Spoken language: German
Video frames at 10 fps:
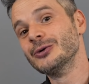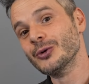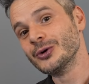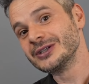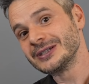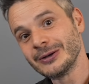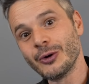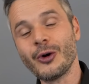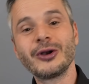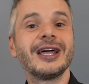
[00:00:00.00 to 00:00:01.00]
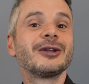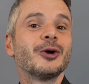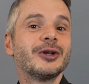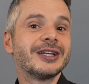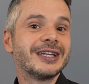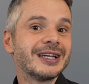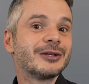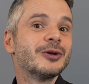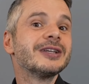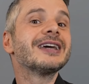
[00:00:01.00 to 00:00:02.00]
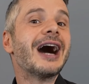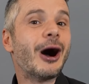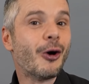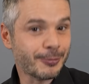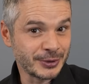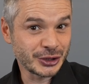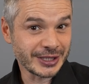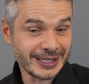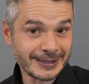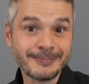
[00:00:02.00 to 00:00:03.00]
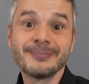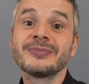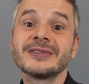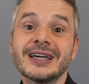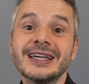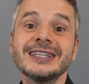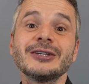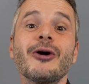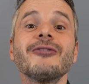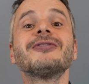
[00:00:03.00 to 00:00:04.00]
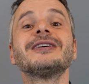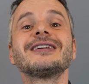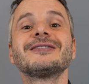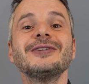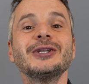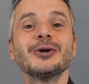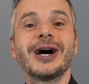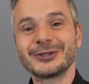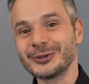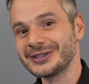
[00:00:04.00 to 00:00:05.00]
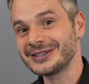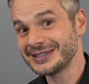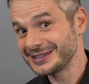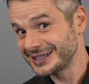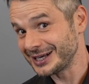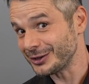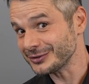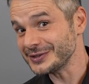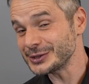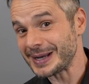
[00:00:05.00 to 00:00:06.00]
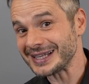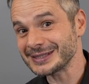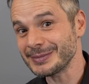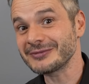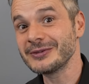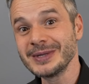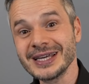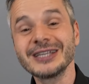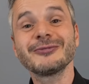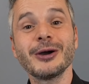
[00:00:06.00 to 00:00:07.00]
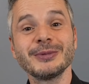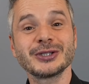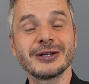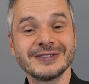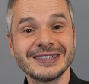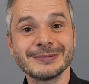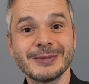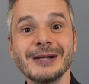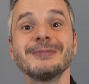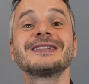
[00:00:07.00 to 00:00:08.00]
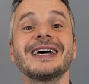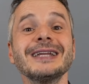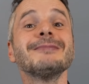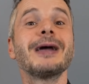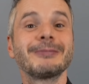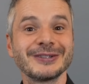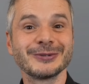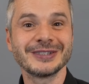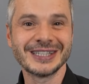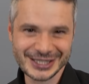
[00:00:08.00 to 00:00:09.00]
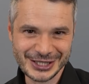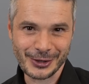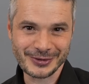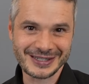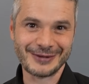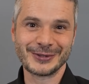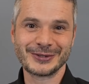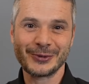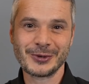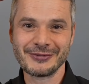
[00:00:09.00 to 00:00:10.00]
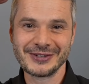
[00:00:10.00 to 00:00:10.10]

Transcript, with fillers: und online könnt ihr den natürlich auch bestellen. Ich hoffe, das Video hat euch genauso viel Spaß gemacht wie mir. Ich freue mich schon aufs nächste Mal. Bis dahin, bleibt gesund. Ciao, Servus und auf